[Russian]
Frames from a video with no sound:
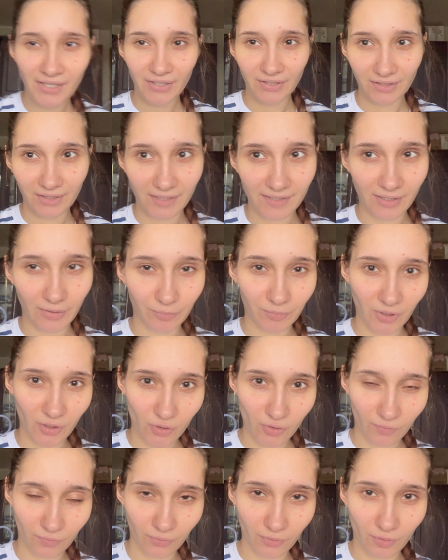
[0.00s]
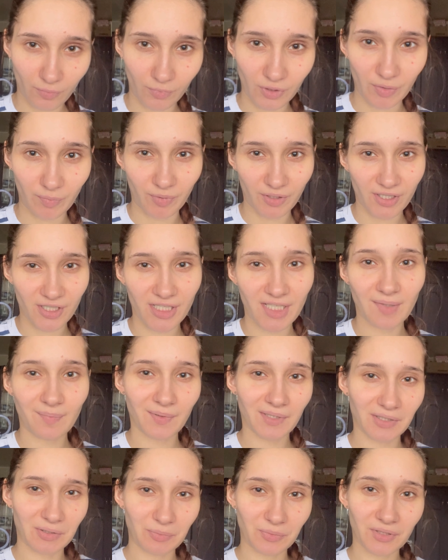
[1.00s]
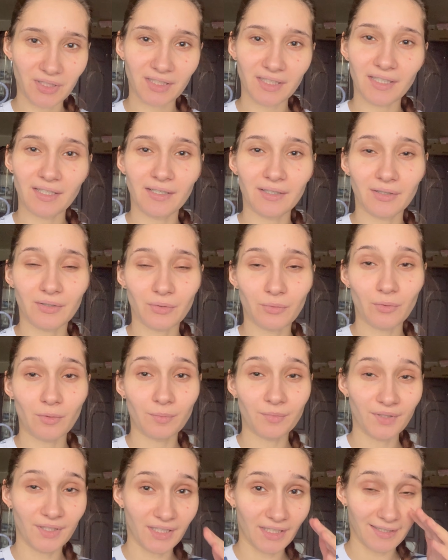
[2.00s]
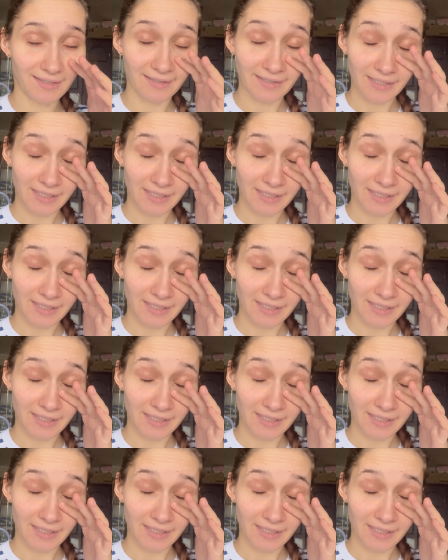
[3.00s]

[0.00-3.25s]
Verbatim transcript: Глаза у меня еще в норму не пришли, поэтому такие огромные.